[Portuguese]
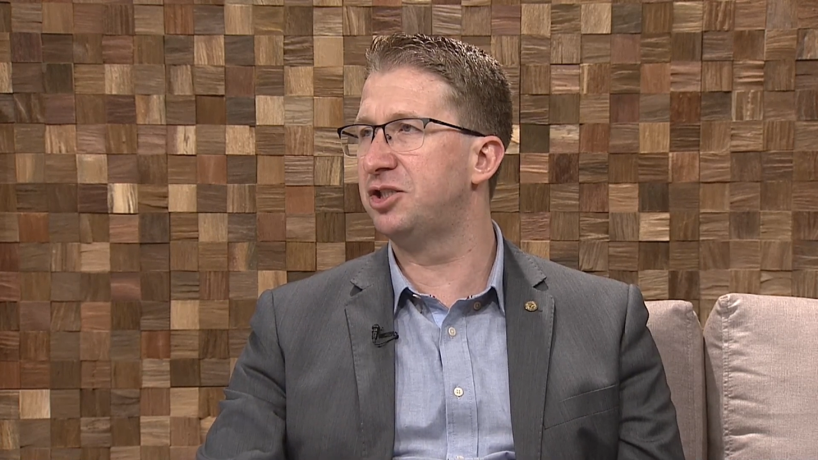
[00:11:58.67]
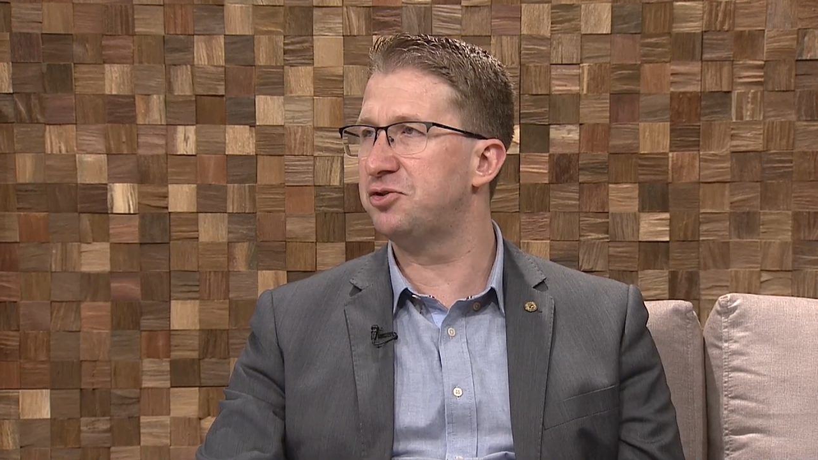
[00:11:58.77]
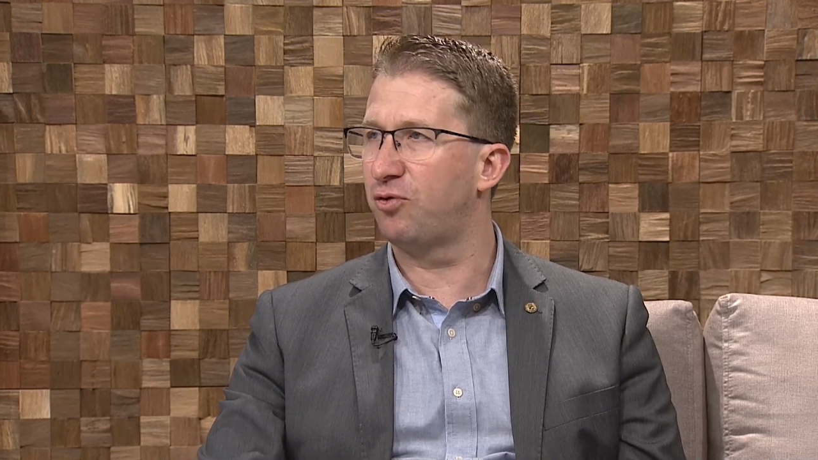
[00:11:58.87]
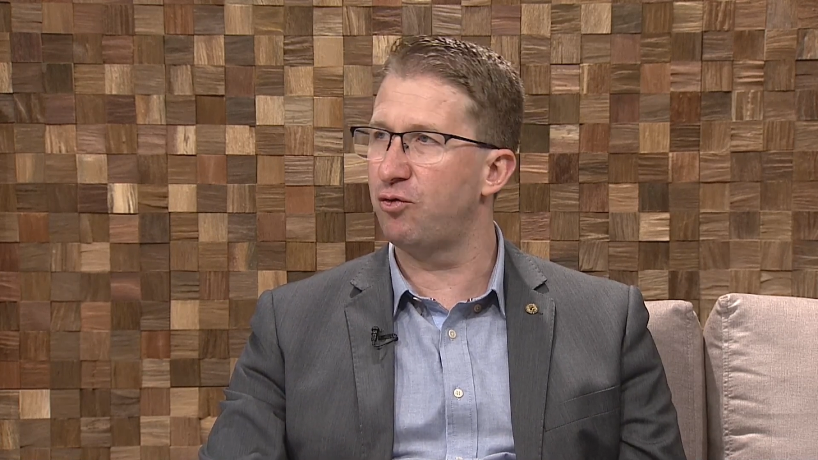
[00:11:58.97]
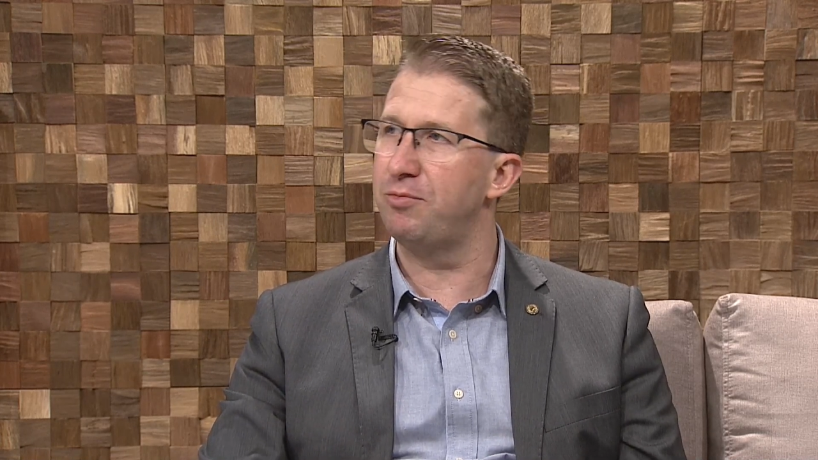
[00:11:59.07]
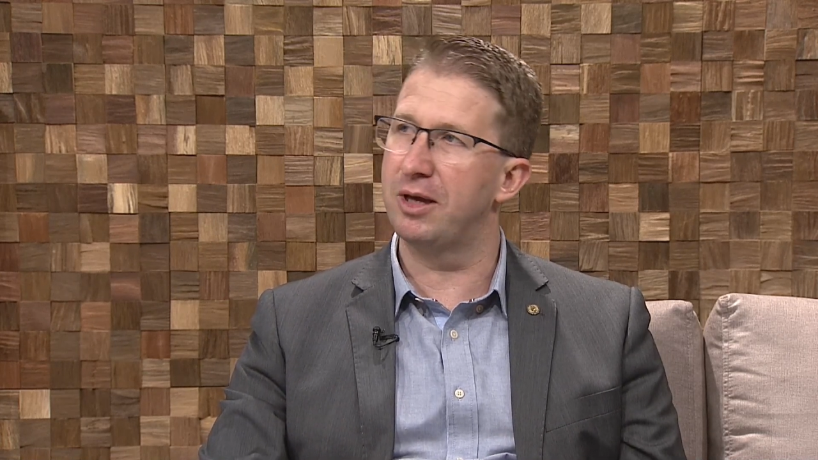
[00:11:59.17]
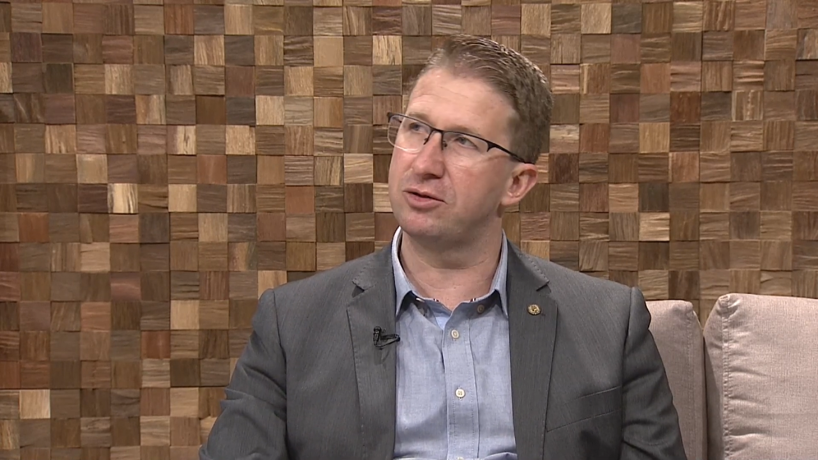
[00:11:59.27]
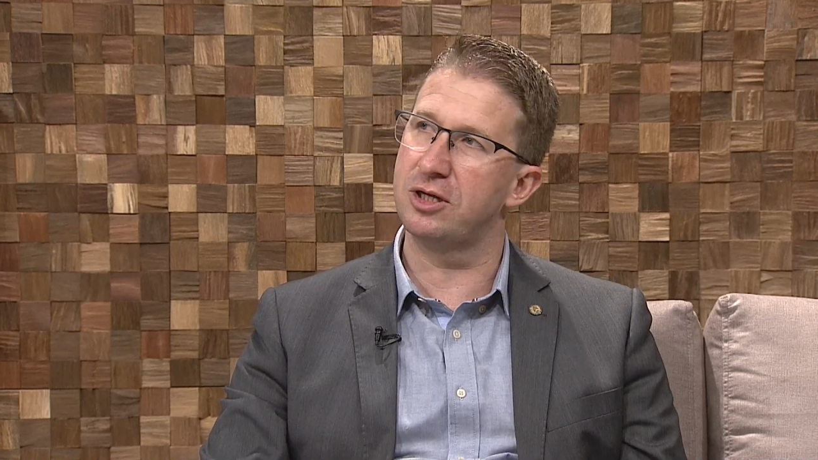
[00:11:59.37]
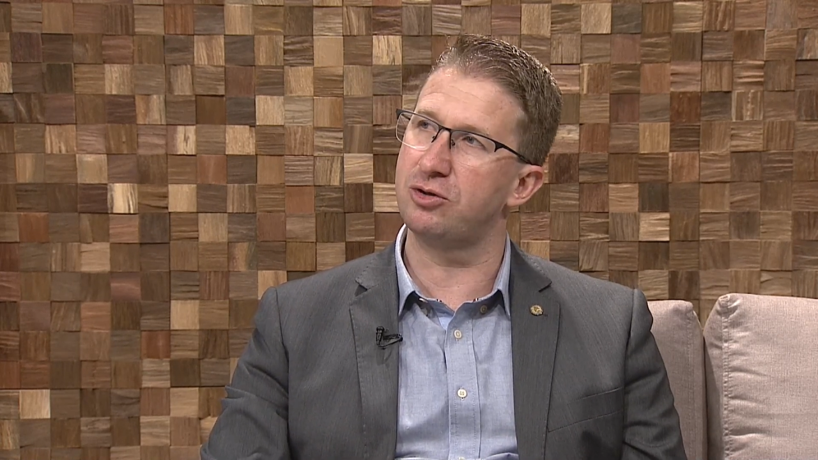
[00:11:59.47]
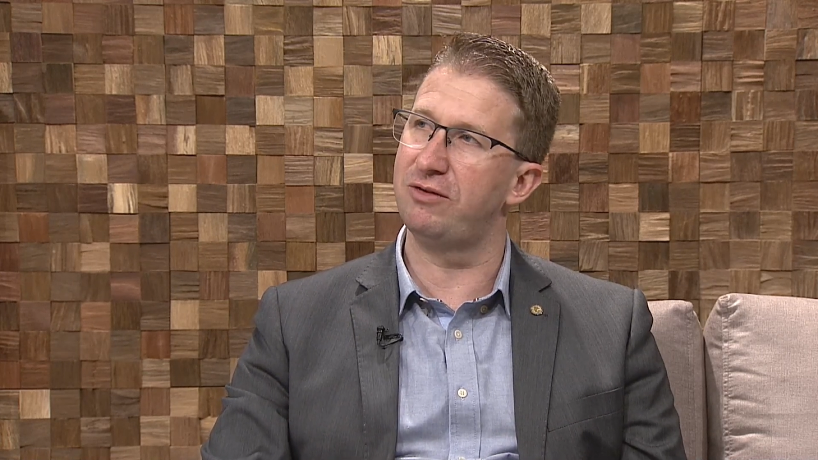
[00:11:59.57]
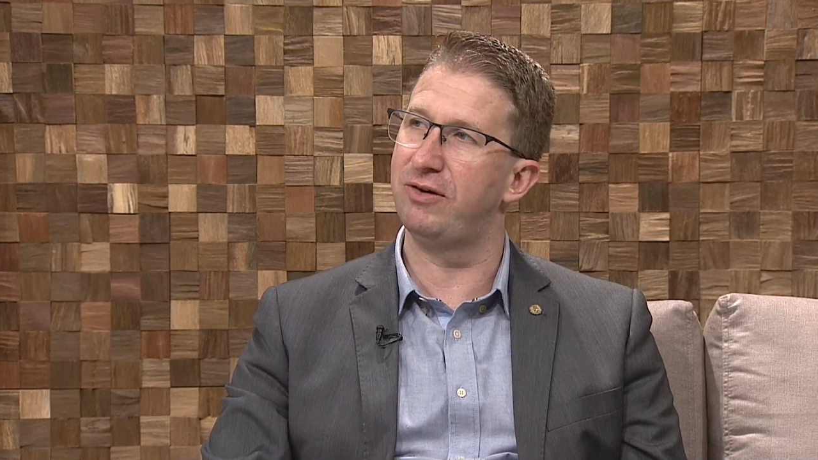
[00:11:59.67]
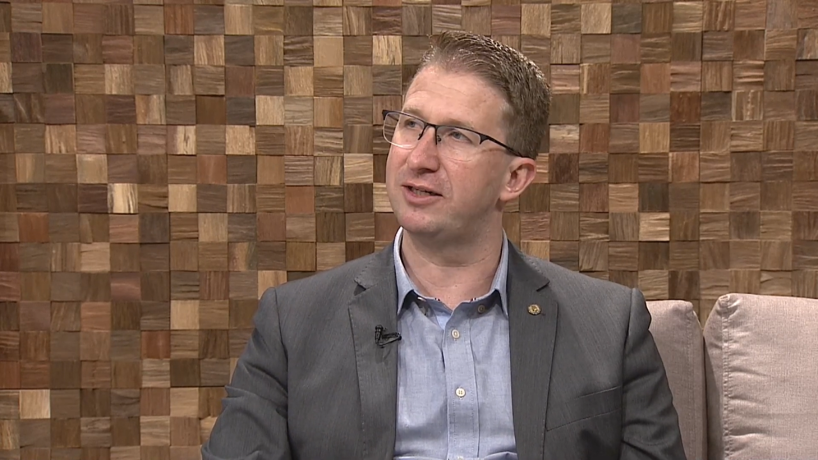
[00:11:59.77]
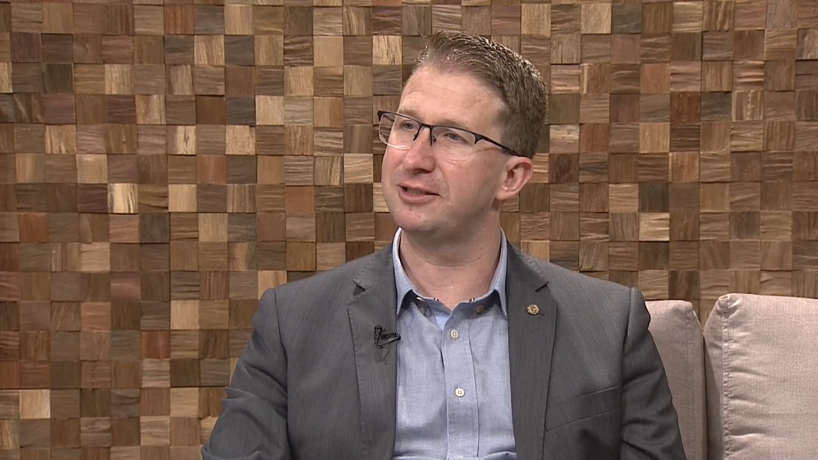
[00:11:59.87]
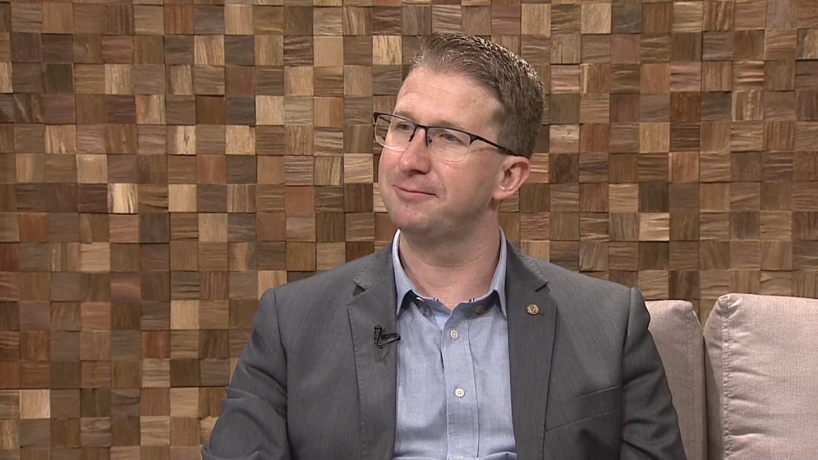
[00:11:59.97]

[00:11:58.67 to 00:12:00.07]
de desenvolvimento das oliveiras.